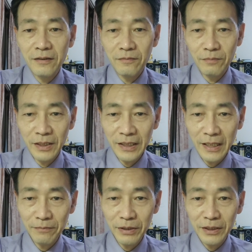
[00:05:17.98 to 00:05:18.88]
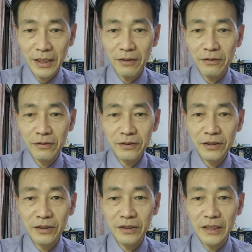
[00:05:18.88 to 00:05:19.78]
每当碰到
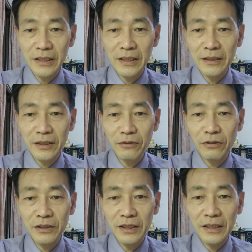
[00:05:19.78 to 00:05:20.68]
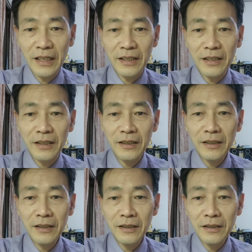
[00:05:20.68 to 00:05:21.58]
进生活进来
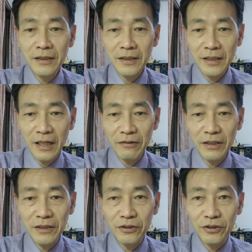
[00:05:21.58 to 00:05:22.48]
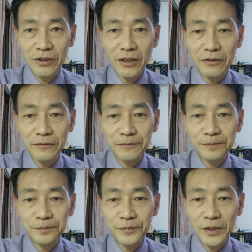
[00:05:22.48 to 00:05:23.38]
考验的时候，
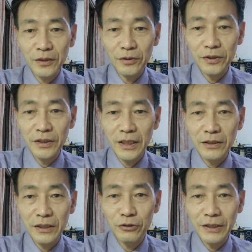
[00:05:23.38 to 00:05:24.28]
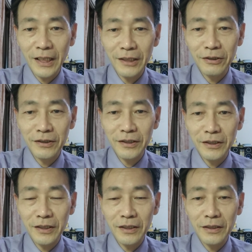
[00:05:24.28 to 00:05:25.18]
这就是要去察觉自己
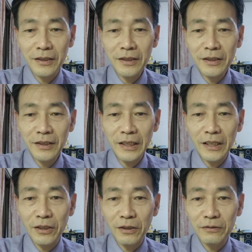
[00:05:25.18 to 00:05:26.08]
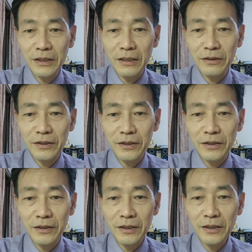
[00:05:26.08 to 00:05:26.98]
的。念头到底
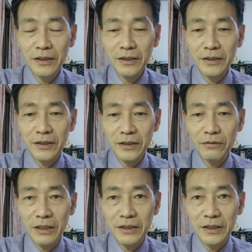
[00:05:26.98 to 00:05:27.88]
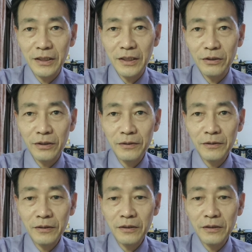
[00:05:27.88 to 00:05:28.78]
是习惯性的
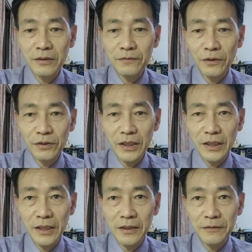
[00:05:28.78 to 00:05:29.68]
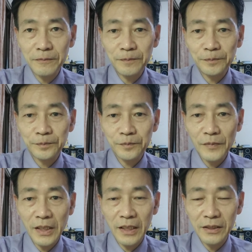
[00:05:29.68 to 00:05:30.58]
否定呢，
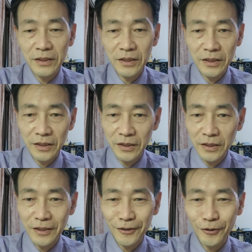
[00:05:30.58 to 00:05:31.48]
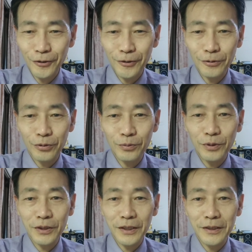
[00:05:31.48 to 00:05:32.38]
还是积极性的去突
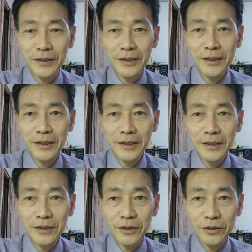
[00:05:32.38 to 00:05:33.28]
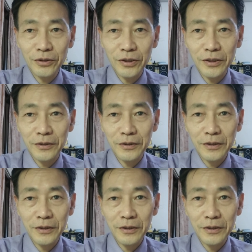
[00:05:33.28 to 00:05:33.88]
破呢？这就是